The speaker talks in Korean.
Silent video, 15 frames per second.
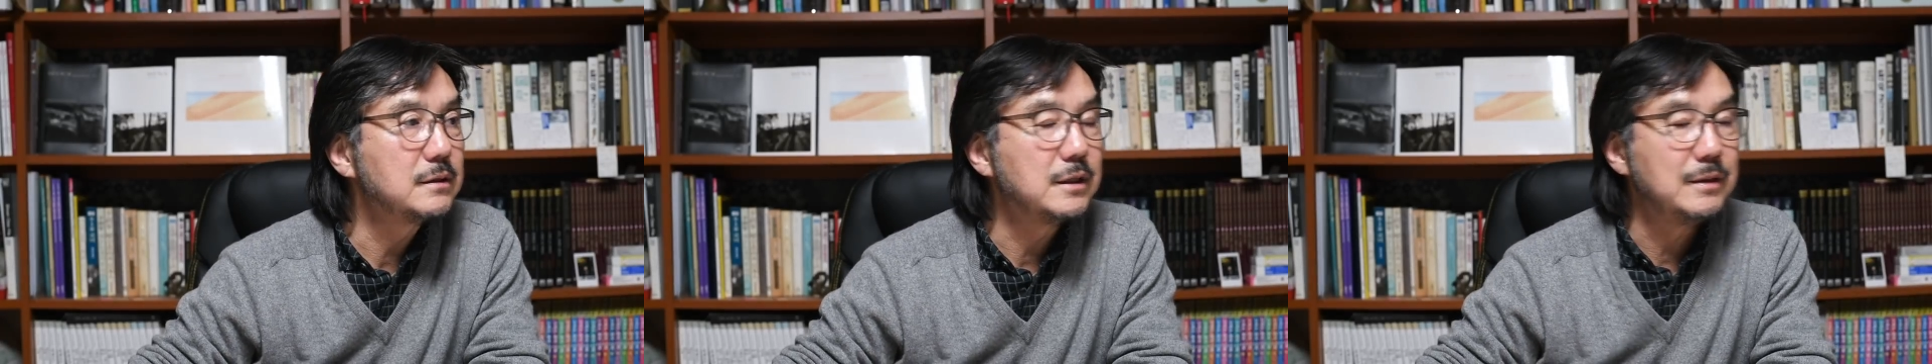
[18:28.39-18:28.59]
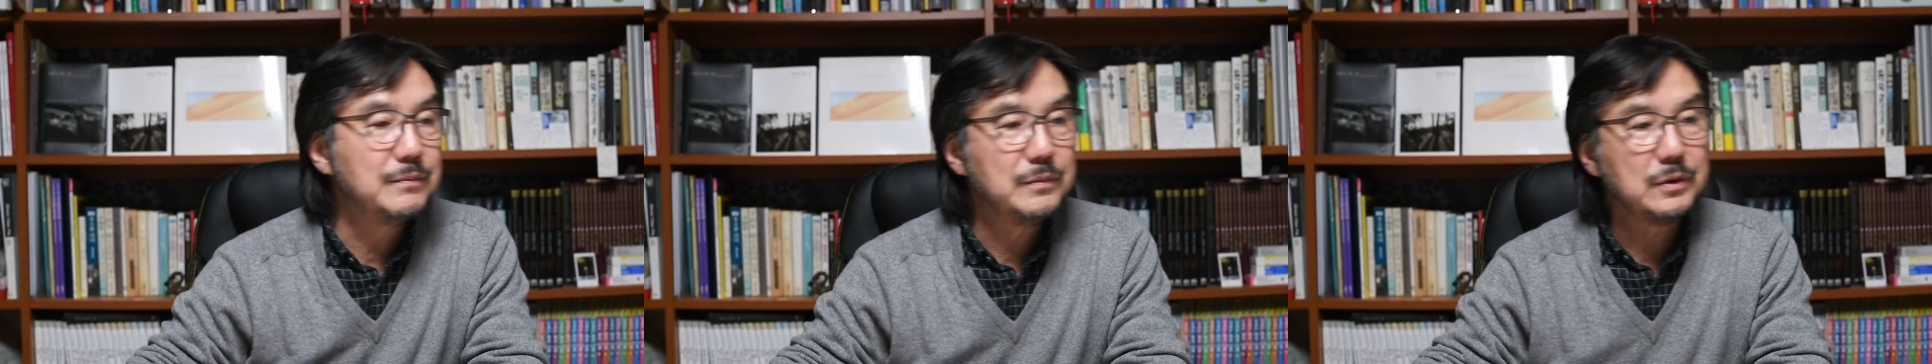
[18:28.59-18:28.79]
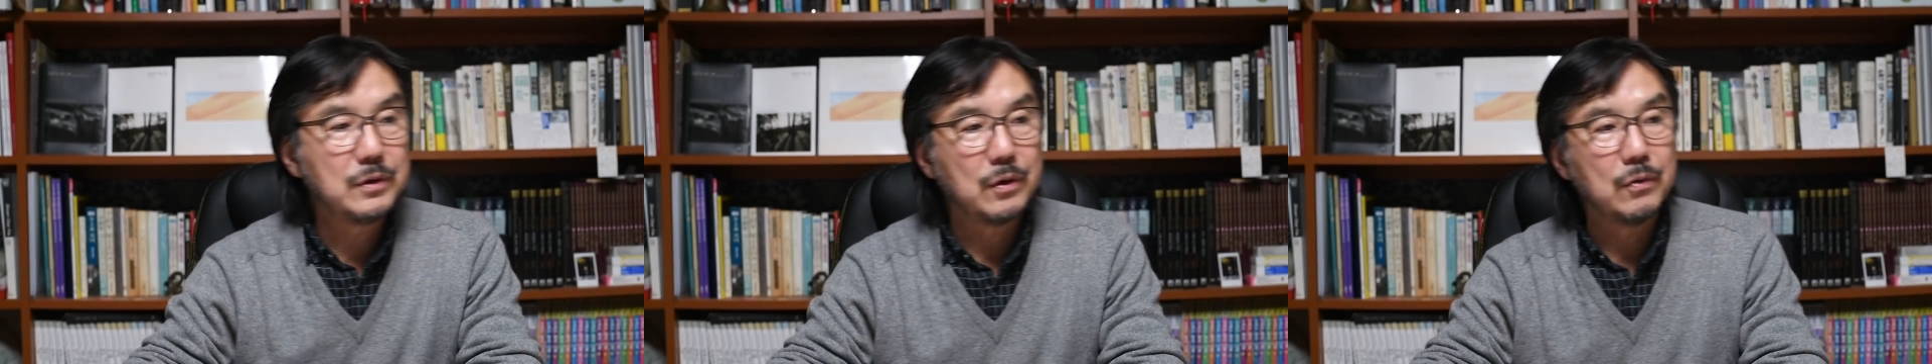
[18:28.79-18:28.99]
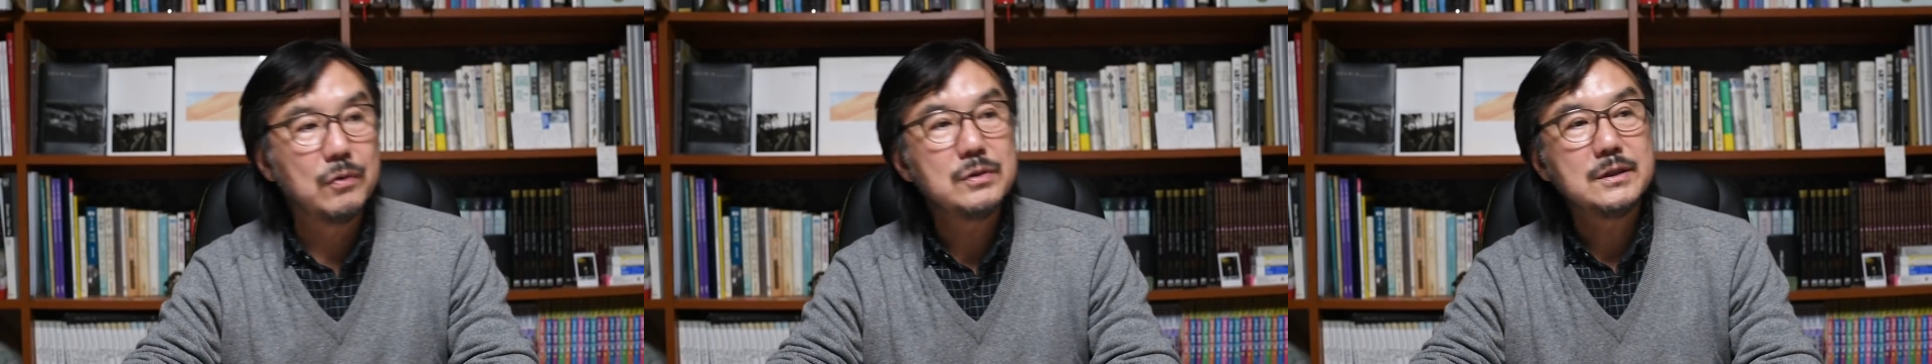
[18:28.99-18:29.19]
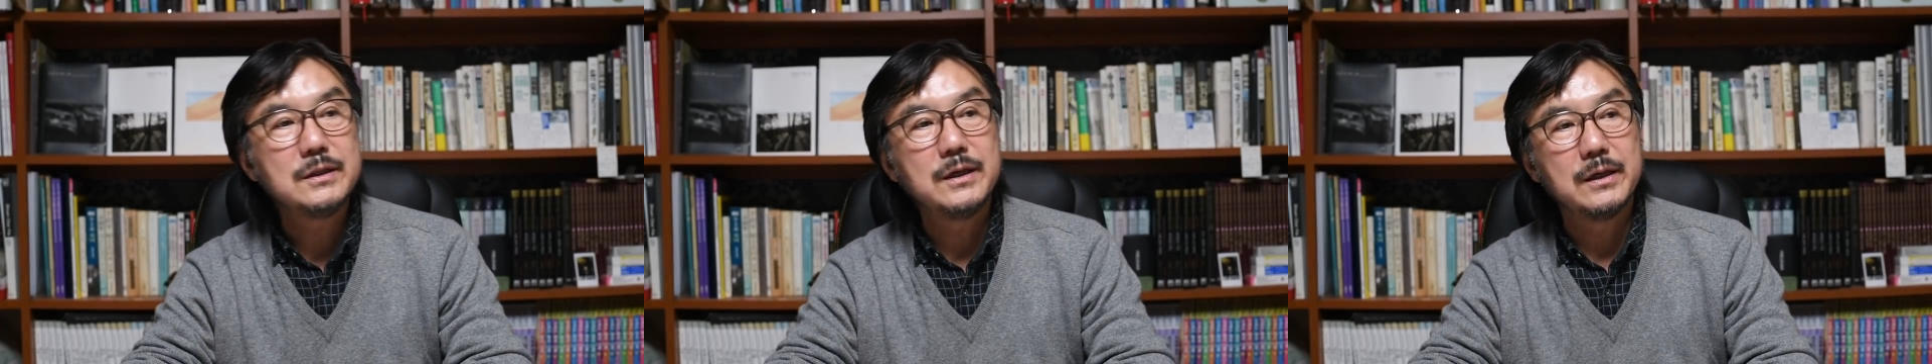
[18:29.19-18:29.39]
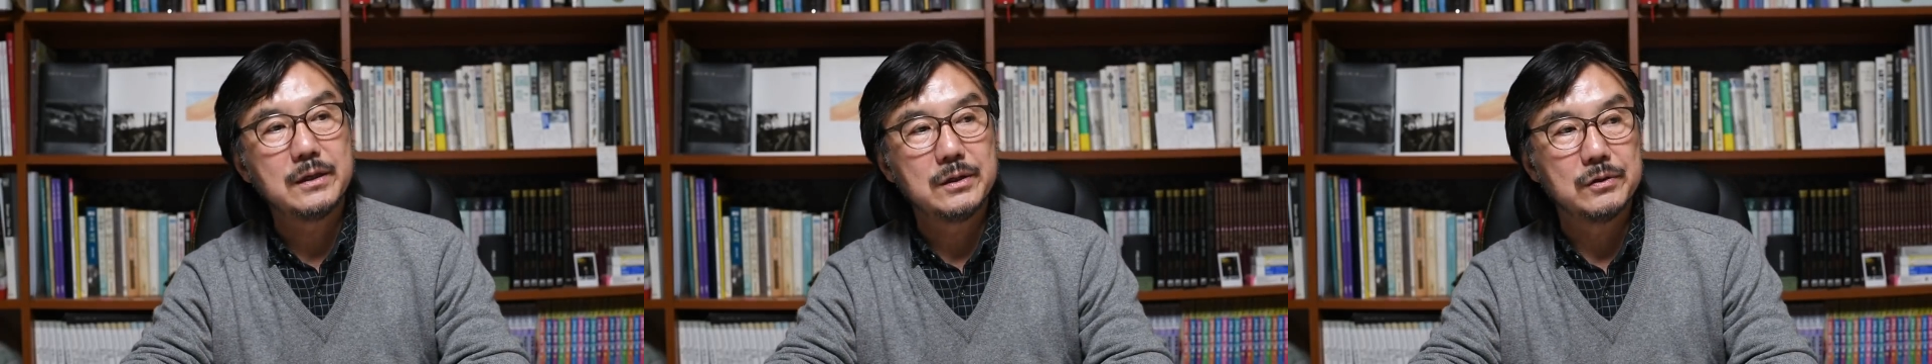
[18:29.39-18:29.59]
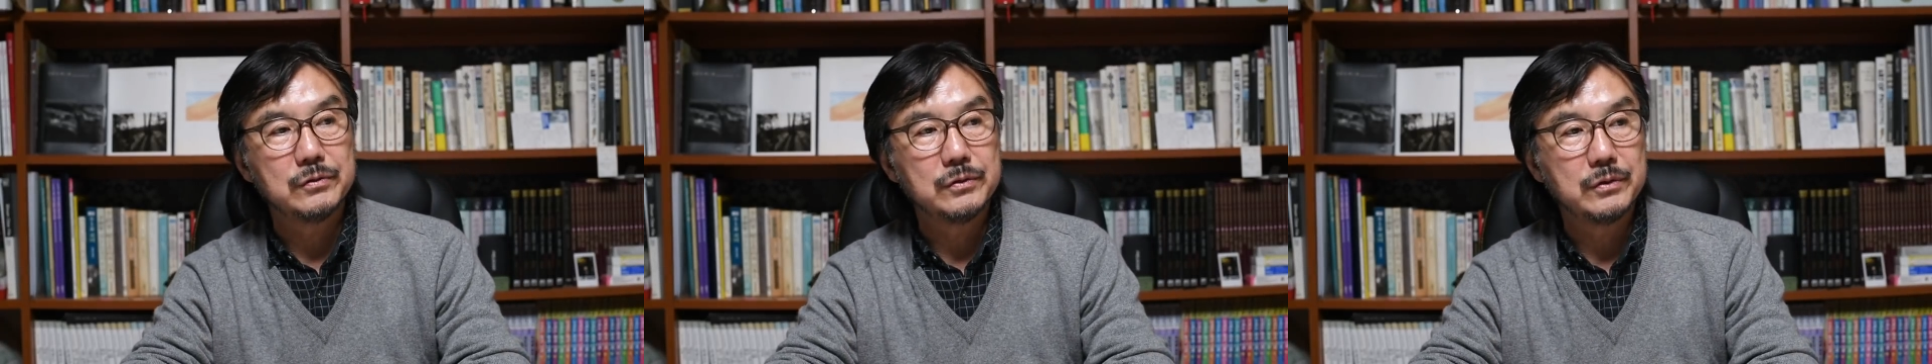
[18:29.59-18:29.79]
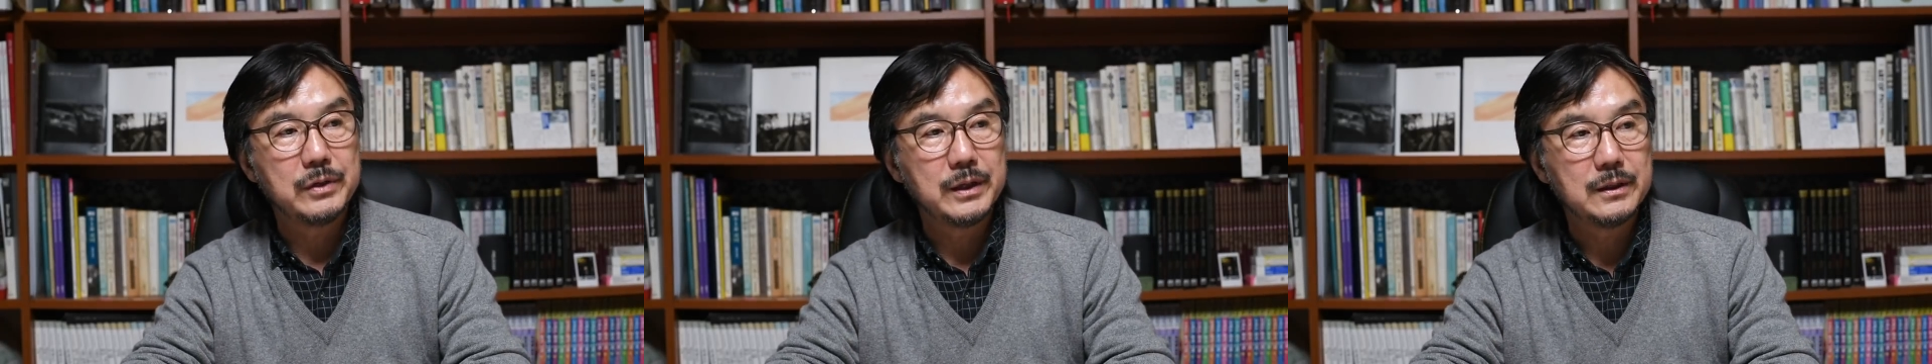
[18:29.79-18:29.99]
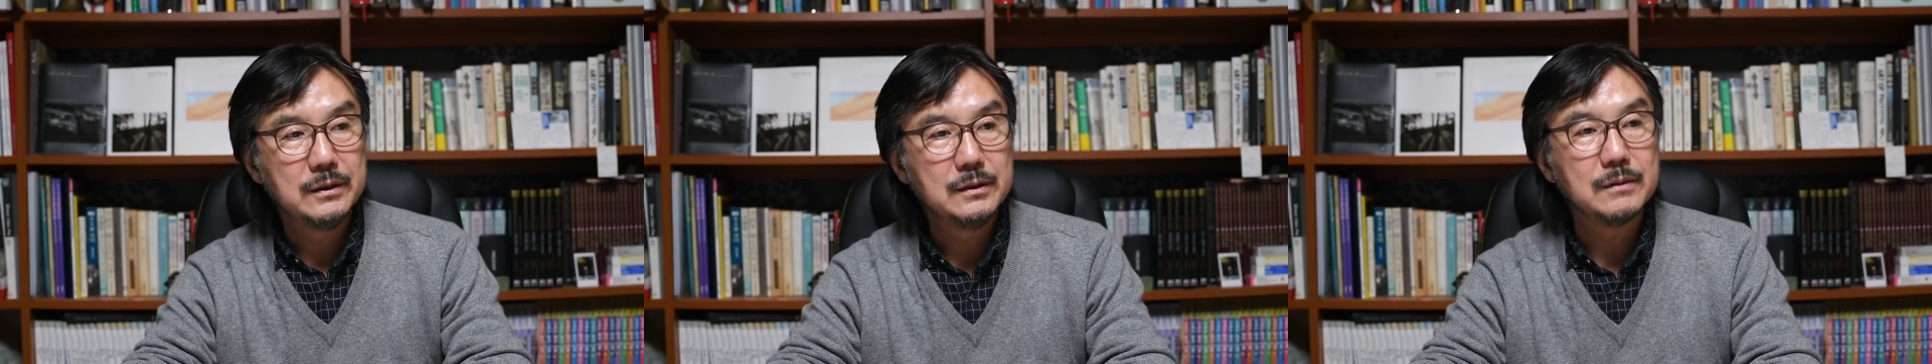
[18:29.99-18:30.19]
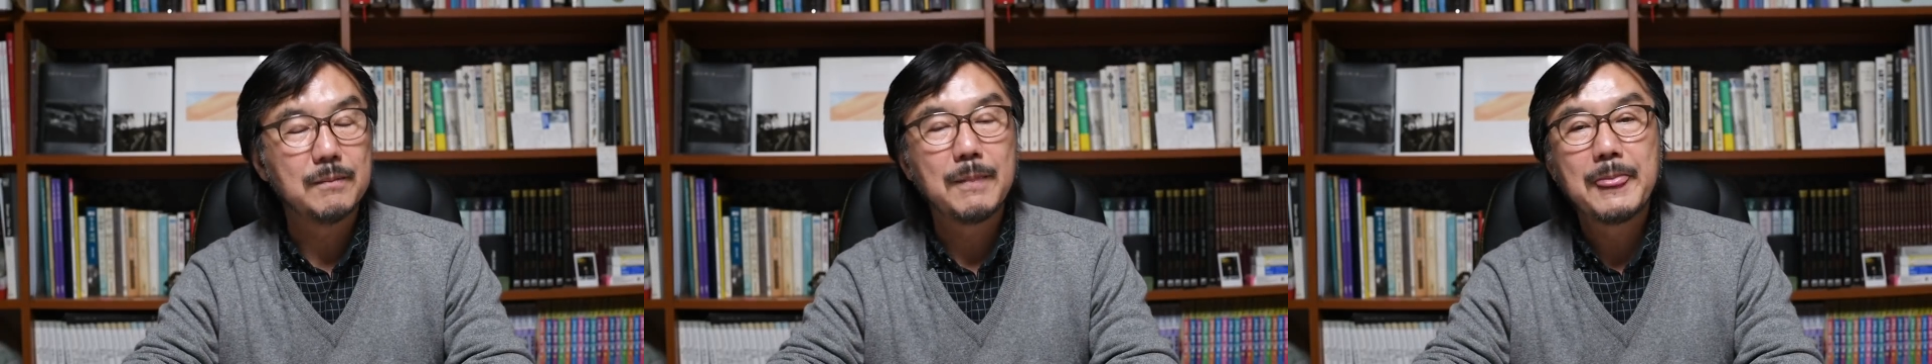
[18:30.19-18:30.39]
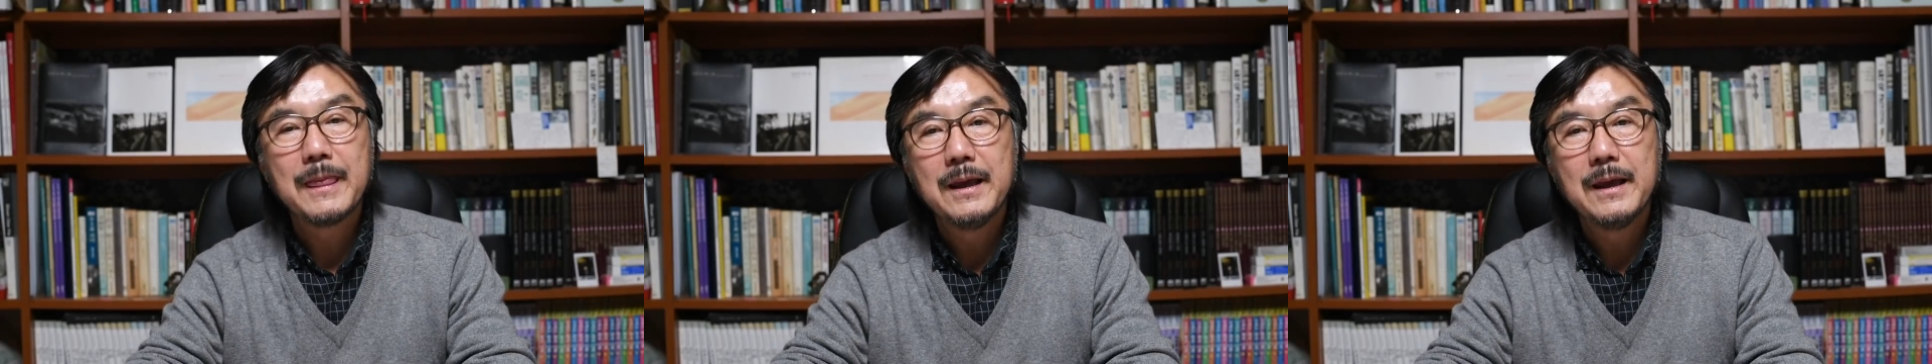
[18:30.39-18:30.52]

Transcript: 김경호 씨의 경우에는